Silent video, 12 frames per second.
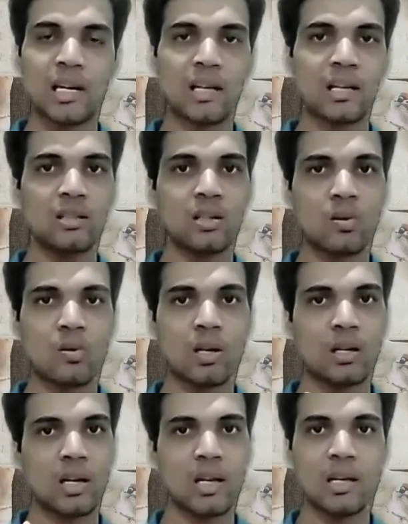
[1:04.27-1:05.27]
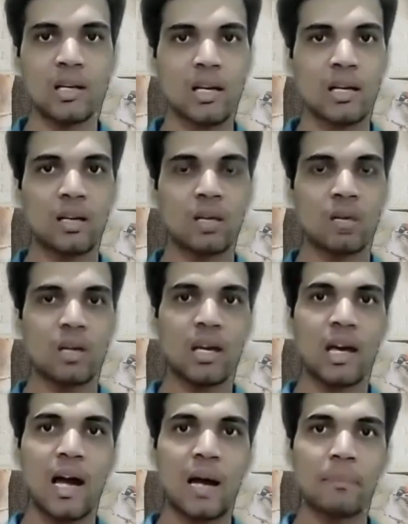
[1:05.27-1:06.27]
और जाने की जरूरत नहीं है
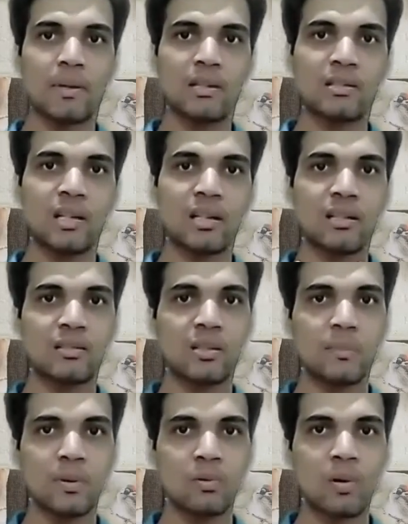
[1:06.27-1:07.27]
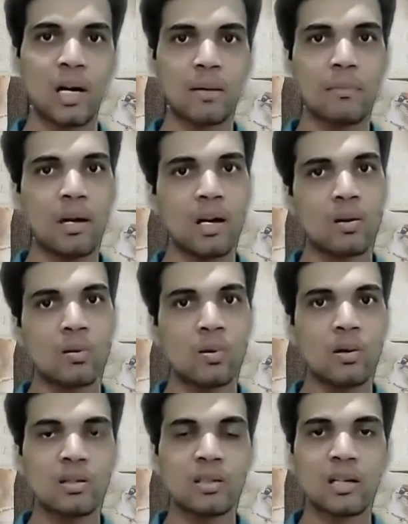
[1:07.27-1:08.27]
क्योंकि आप इसे किसी भी दुकान में
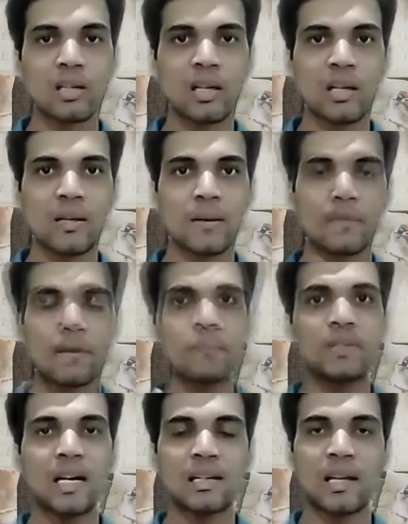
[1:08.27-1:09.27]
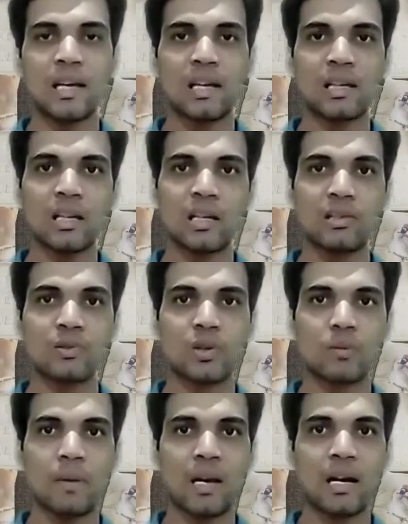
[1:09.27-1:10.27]
खोल सकते हैं अब जानते हैं कि
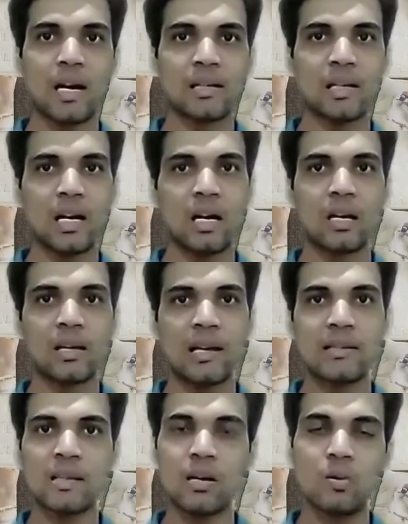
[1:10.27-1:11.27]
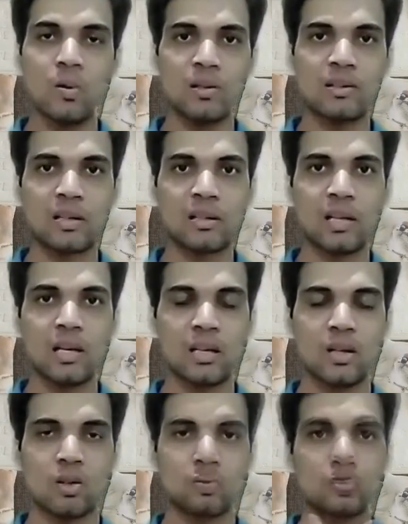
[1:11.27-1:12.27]
किशोक बैंक खाता कैसे खोल सकते
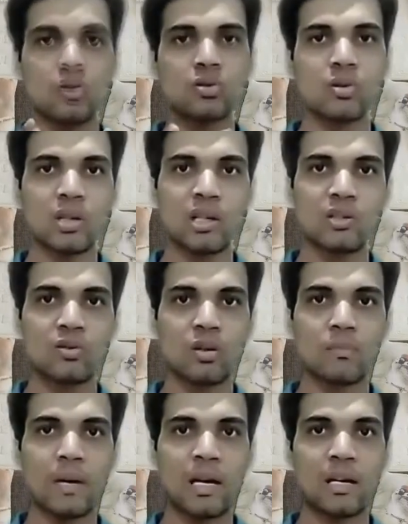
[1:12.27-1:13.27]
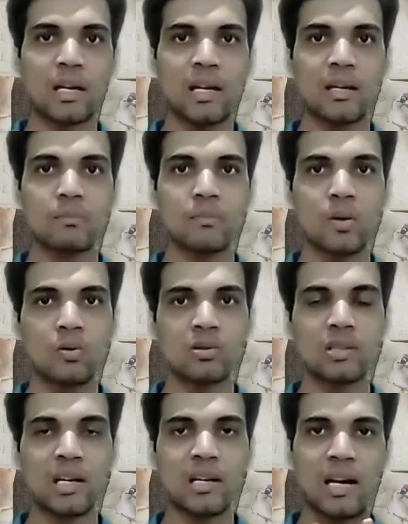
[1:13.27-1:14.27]
हैं तो दोस्तों किसोक बैंक के
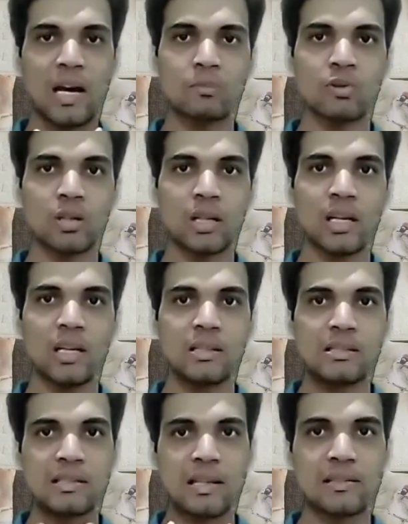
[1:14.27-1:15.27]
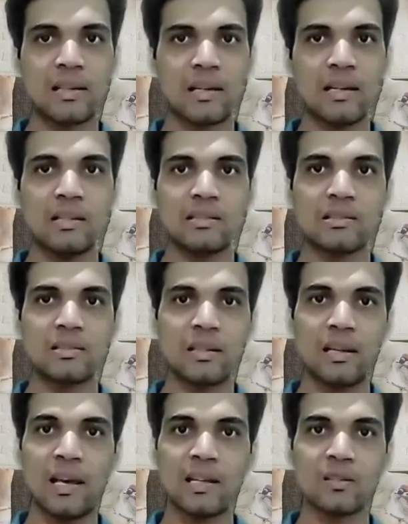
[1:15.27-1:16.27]
बहुत सारे नाम होते हैं जैसे कि
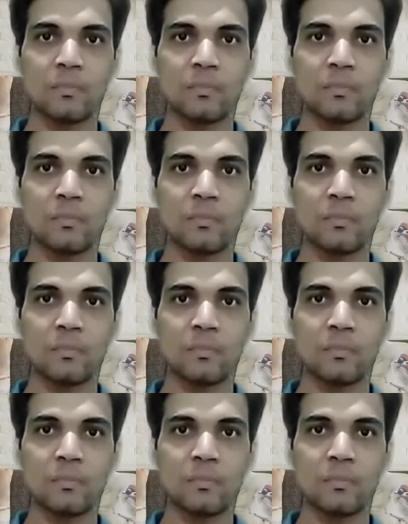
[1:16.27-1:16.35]
सी